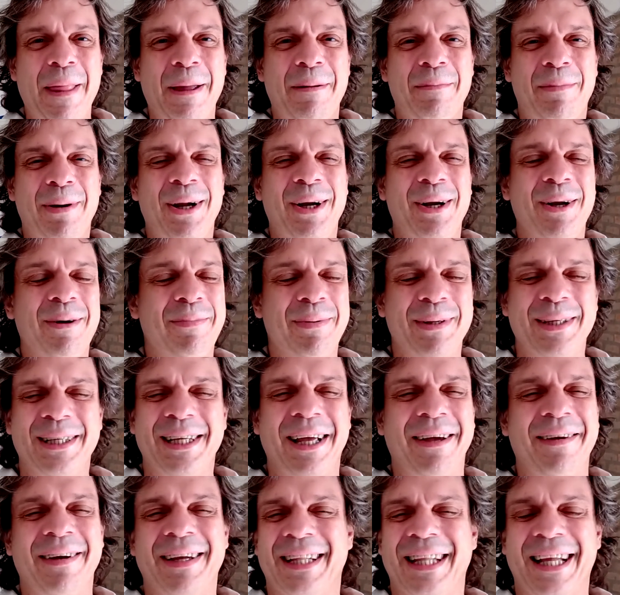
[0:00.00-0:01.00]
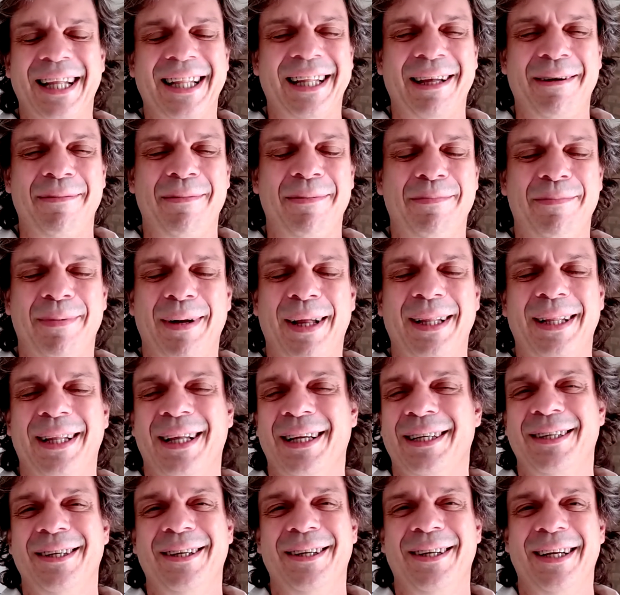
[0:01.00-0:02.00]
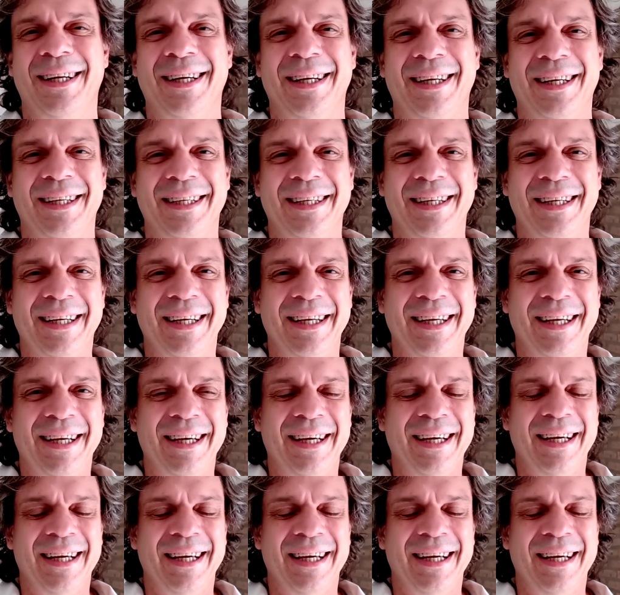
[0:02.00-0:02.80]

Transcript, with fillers: pero no pensé que había tantas plantaciones bueno,